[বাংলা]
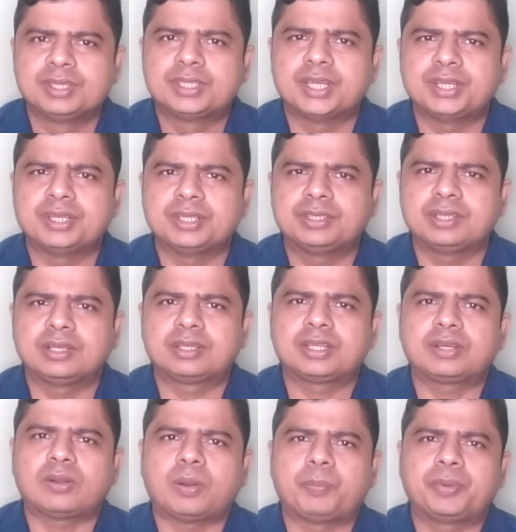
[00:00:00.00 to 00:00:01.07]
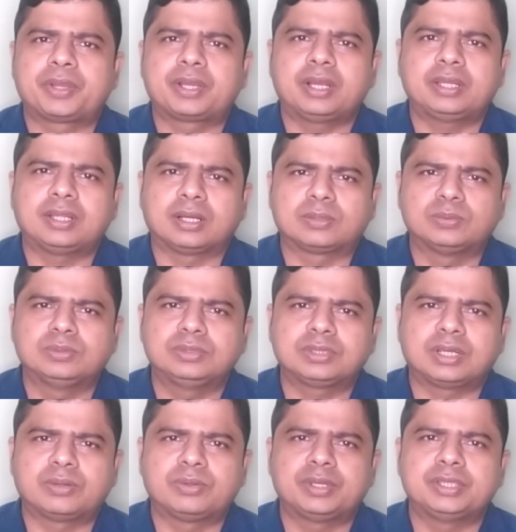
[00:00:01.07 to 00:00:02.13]
সেই রেজাল্টের অপেক্ষায় থাকুন
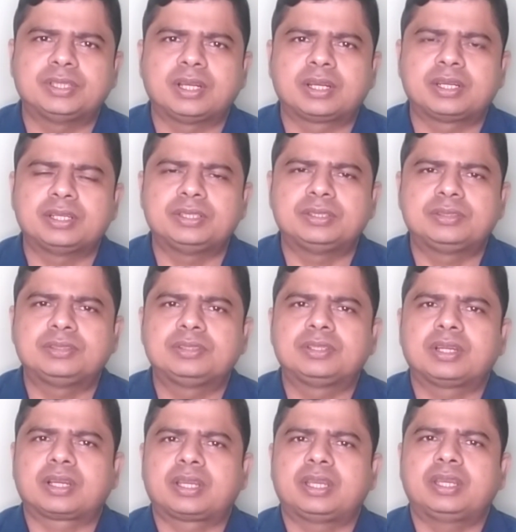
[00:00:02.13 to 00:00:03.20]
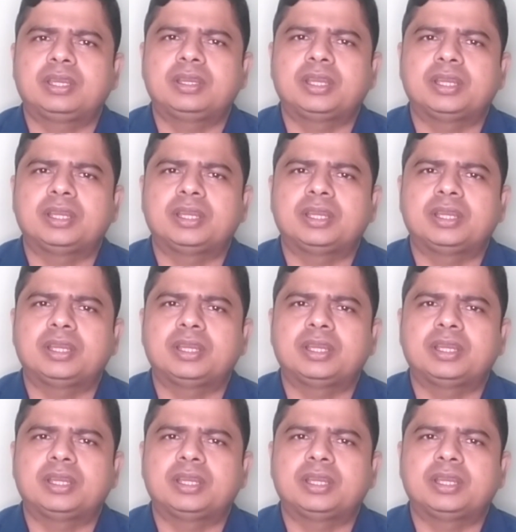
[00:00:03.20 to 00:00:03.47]
কারণ রেজাল্টেরটাকে